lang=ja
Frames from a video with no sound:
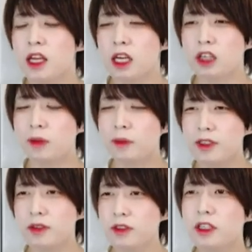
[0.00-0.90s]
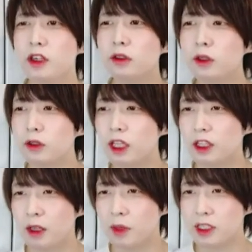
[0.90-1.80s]
各デバイスの制御を行っ
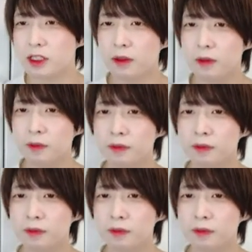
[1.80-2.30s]
ています。